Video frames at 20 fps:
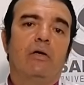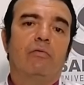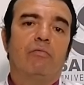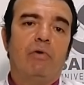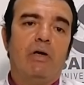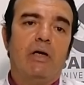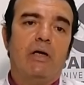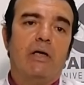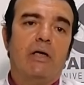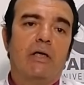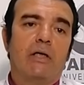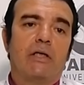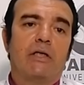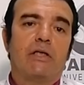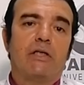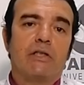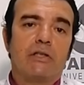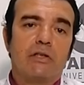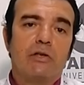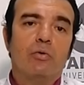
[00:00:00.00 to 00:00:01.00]
Ve
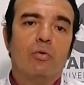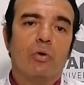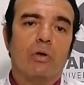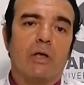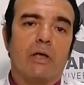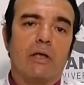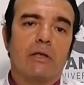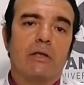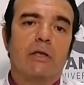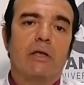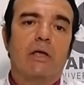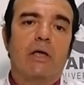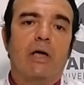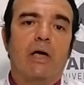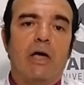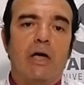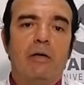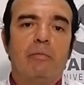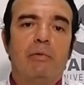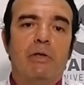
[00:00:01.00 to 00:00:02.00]
yırtık olan
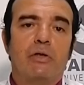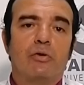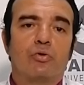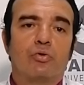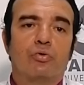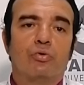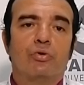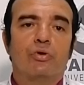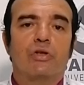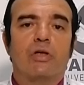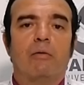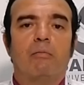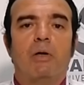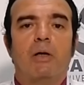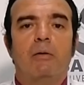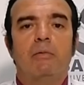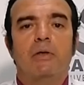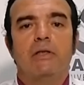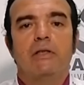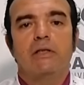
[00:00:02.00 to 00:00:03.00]
her menisküs
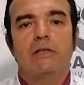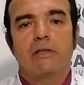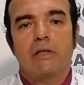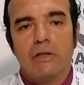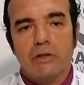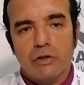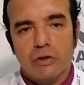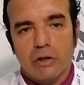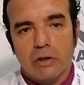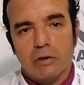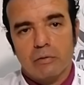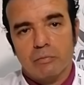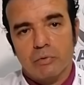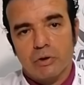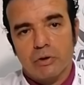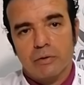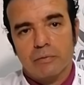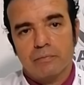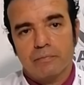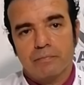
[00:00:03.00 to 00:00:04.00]
tamamen dizden çıkarılmış.